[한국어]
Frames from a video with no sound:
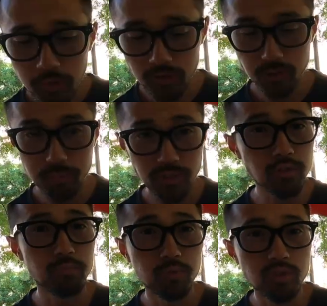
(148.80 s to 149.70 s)
역시
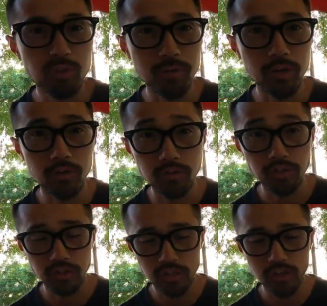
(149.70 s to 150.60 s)
패스트푸드점이라
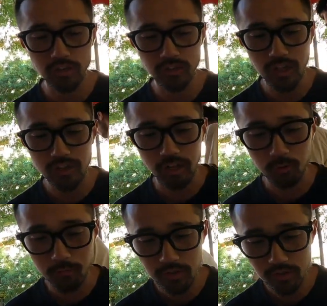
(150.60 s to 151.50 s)
그런지 스테이크는 딱
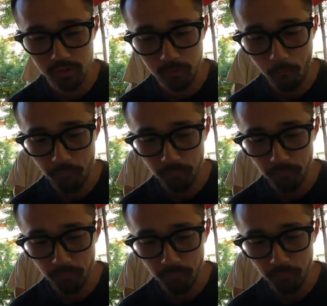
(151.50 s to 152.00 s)
냉동 맛이네요